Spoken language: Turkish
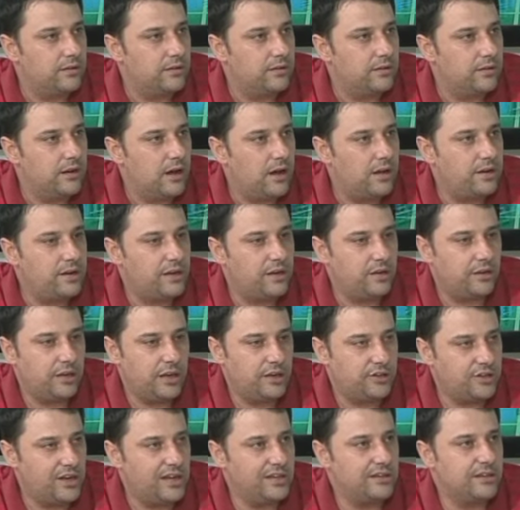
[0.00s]
Hani
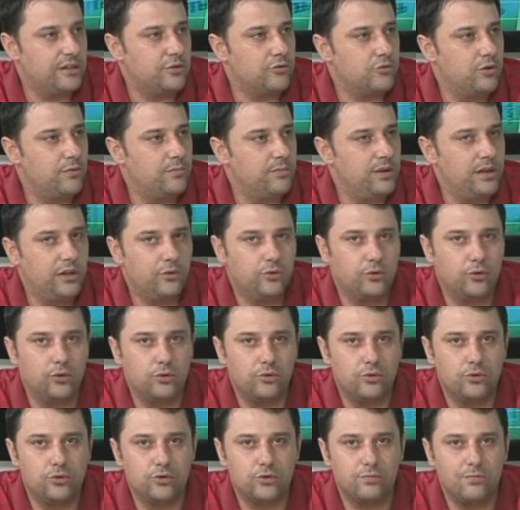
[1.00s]
geçen sezon bile
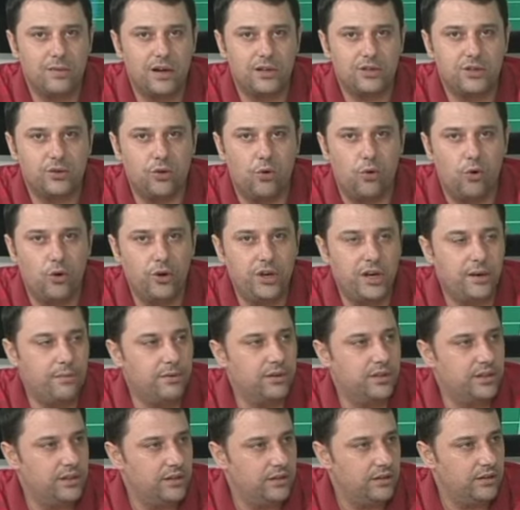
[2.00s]
doğru dürüst maç
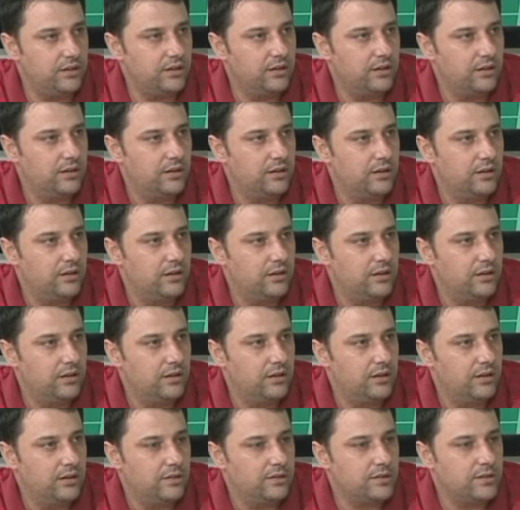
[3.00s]
oynamadı.
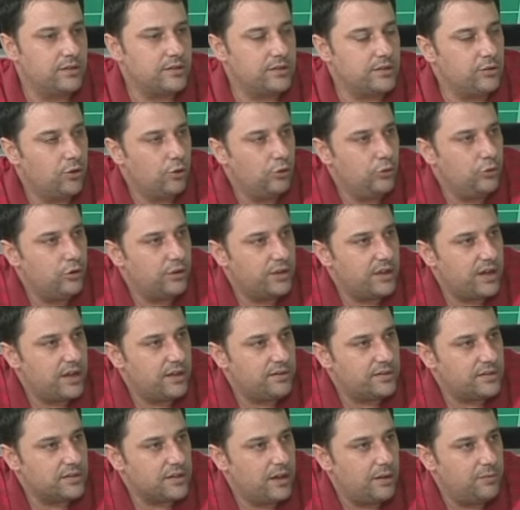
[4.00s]
Nasıl oluyor da
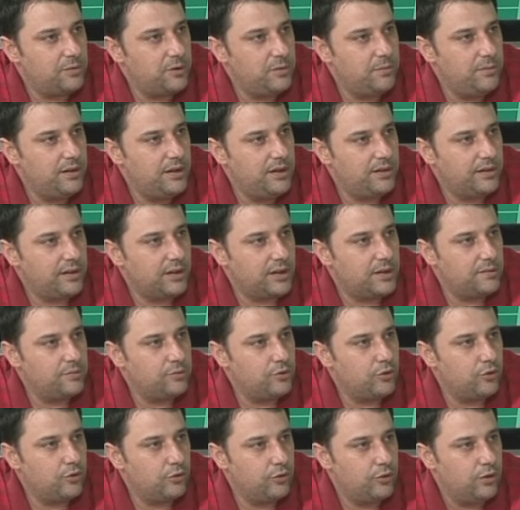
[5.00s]
Sabri milli
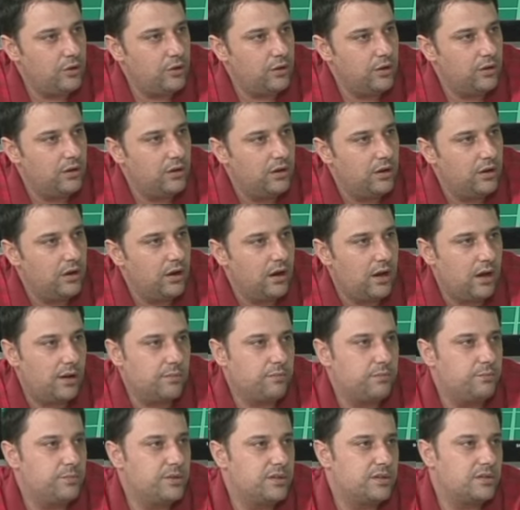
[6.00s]
takımda oluyor? Ha
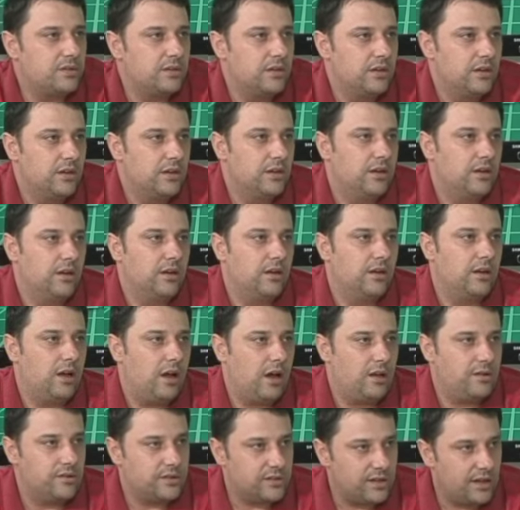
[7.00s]
biz
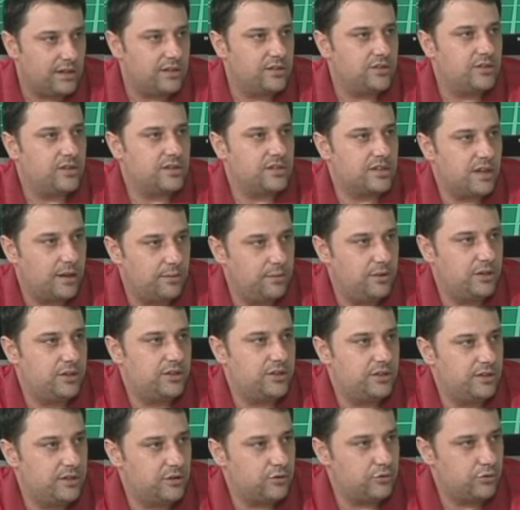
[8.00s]
hani sadece Sabri
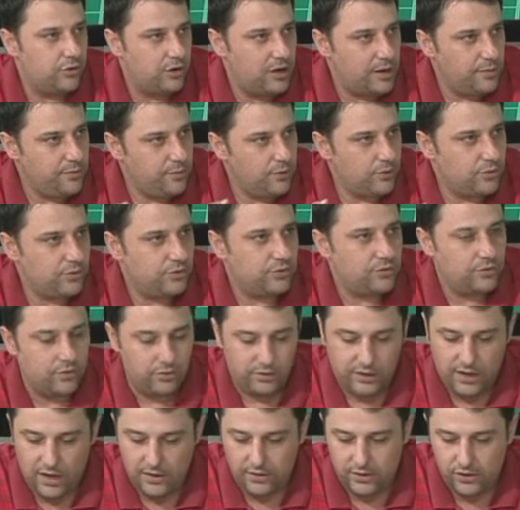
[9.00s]
için de söylemiyoruz.
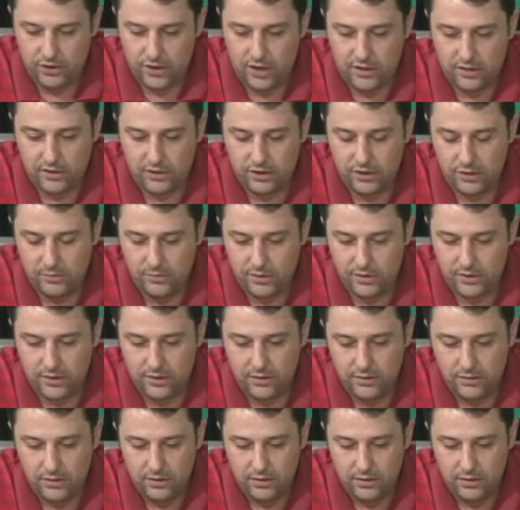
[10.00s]
Yanlış anlaşılmasın.